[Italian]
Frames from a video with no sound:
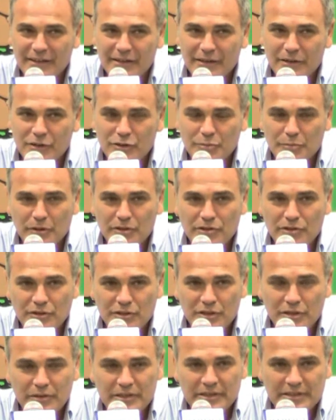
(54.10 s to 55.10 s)
Lo sponsor
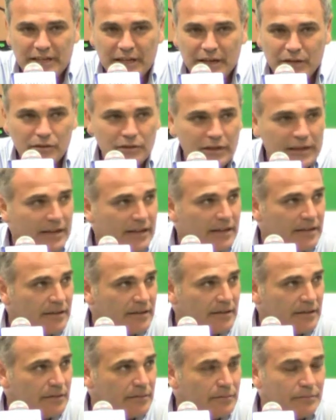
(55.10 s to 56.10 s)
di quest'anno
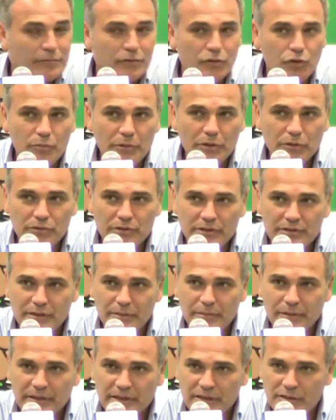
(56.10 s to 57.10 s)
è, come tutti
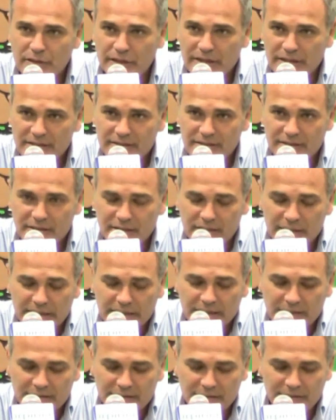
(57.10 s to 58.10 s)
sapete, è
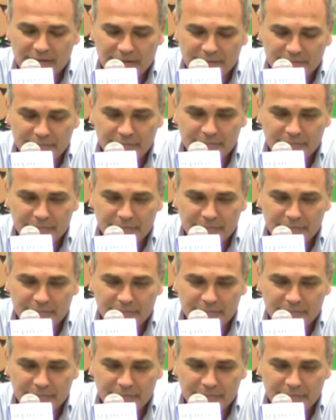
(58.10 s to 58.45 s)
Sidigas,